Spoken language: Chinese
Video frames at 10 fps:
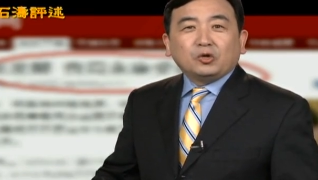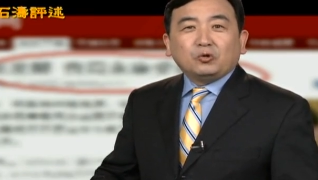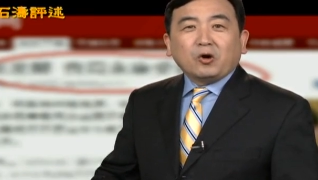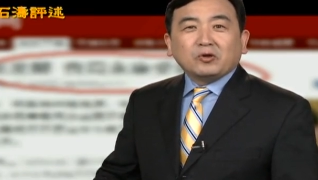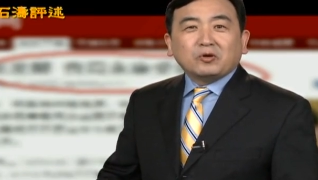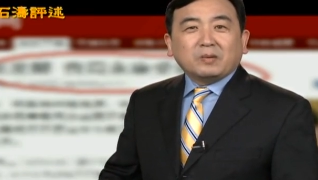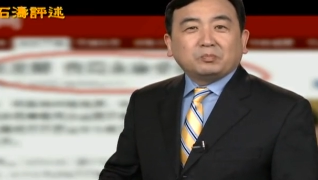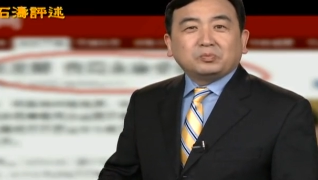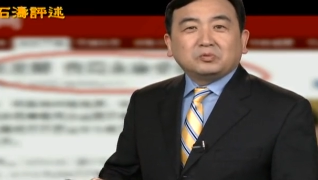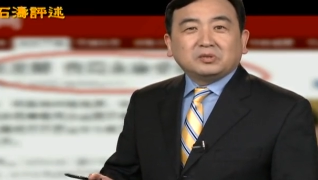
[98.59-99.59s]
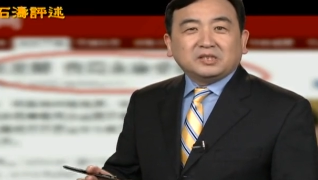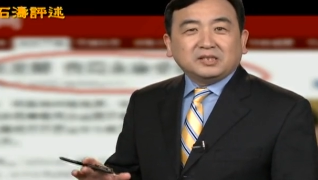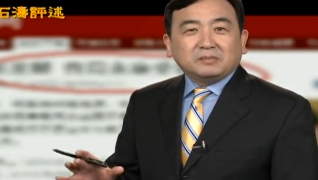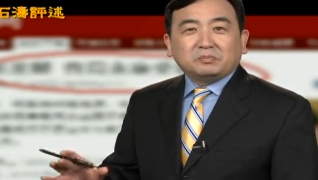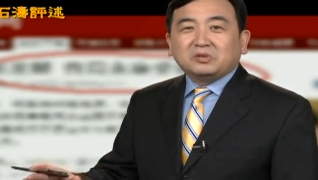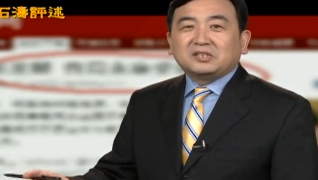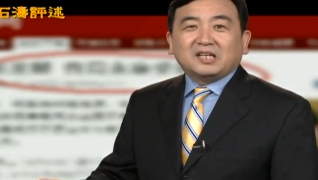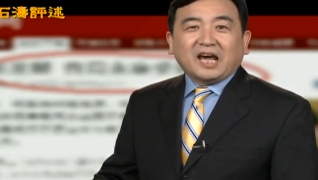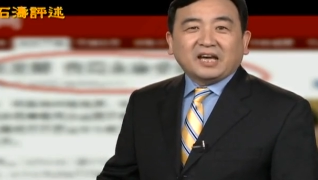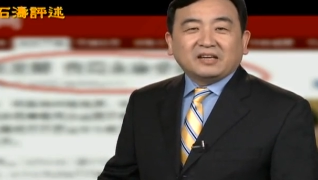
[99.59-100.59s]
远远不及薄
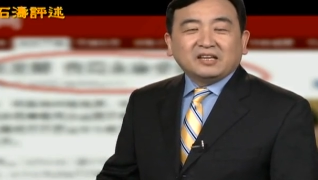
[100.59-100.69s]
熙来。